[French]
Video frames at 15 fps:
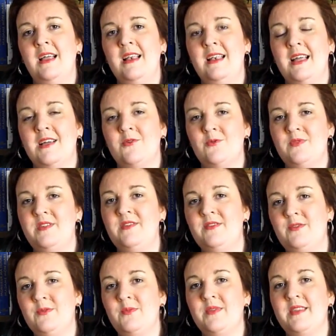la
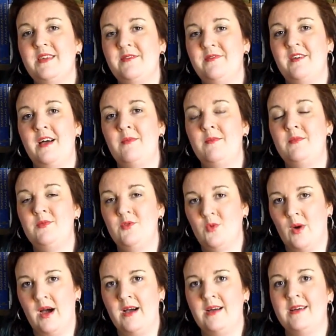condition des femmes
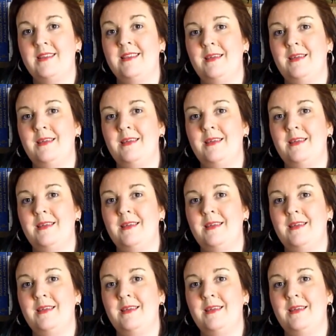noires,